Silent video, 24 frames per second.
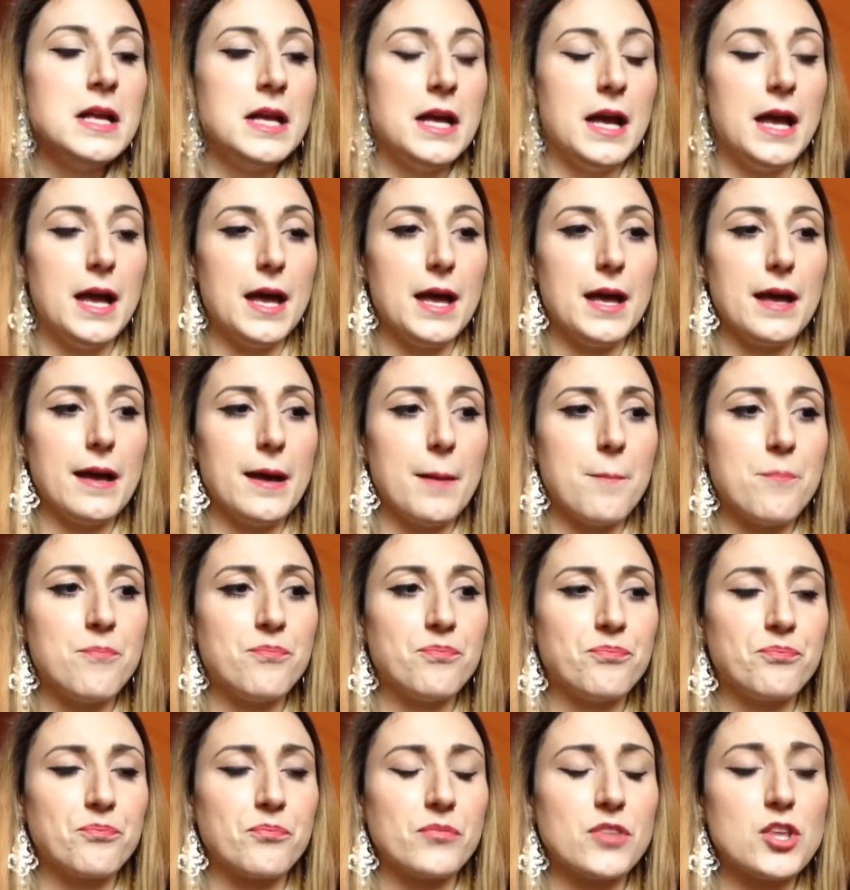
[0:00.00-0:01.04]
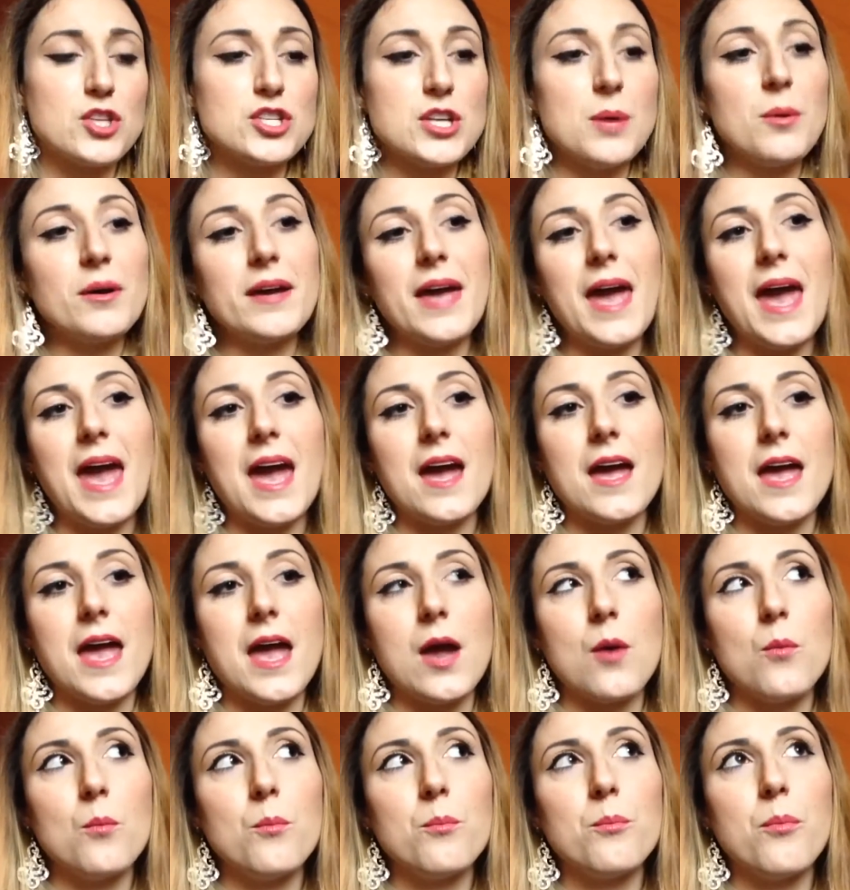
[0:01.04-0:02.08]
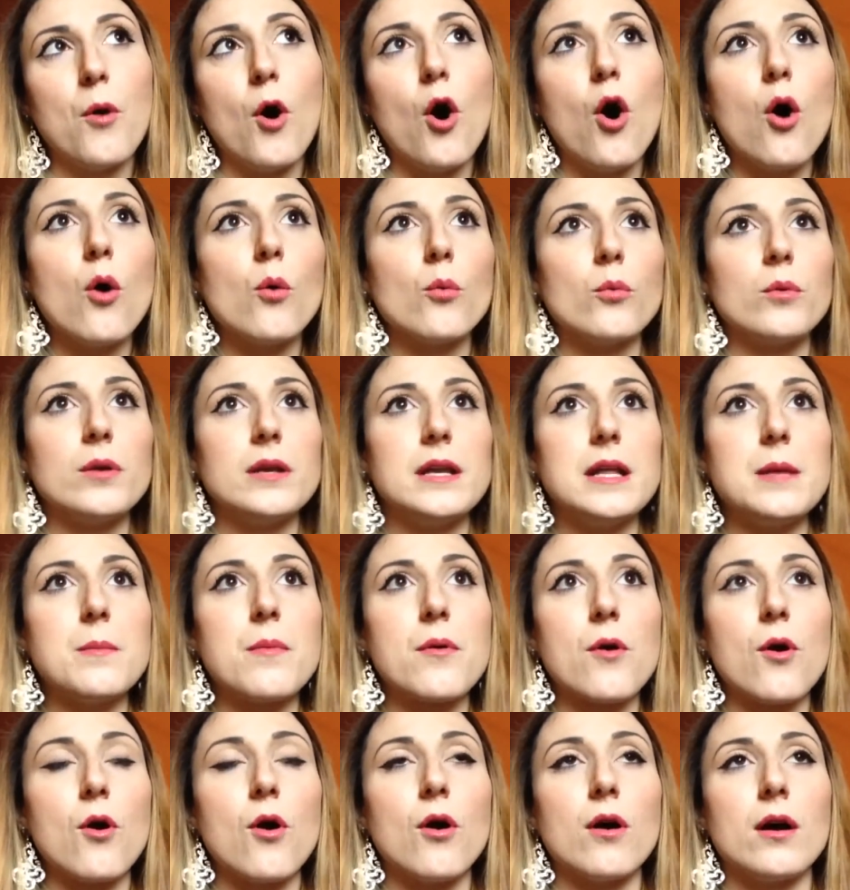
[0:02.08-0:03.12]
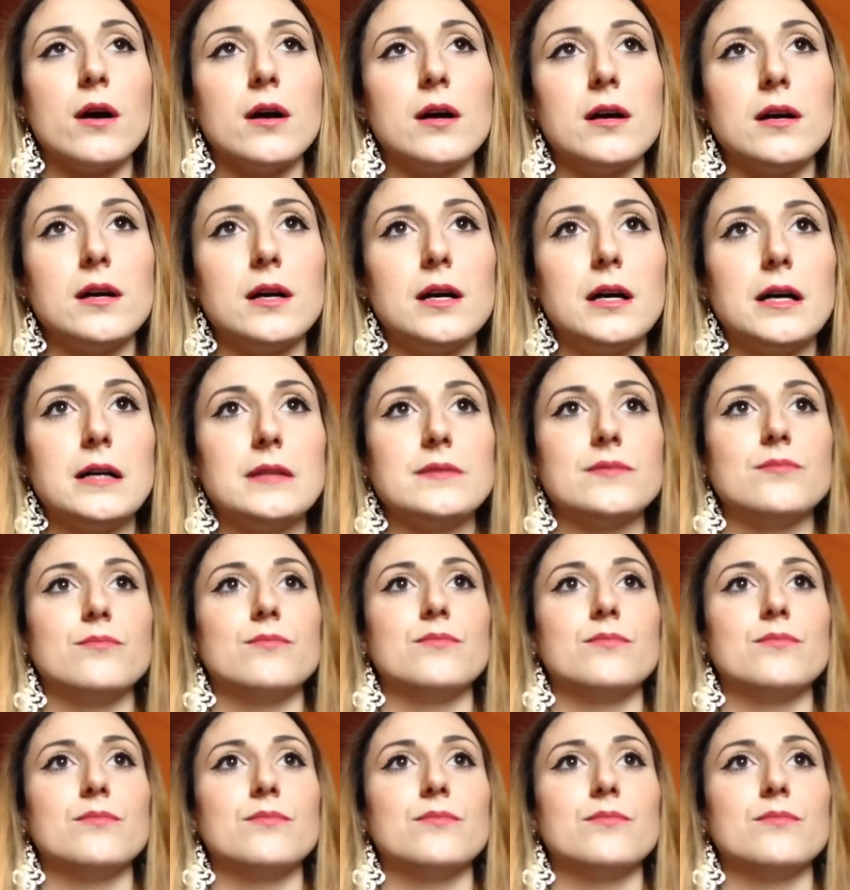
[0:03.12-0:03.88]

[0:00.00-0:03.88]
Ehm, diciamo che è un po' un libro eh,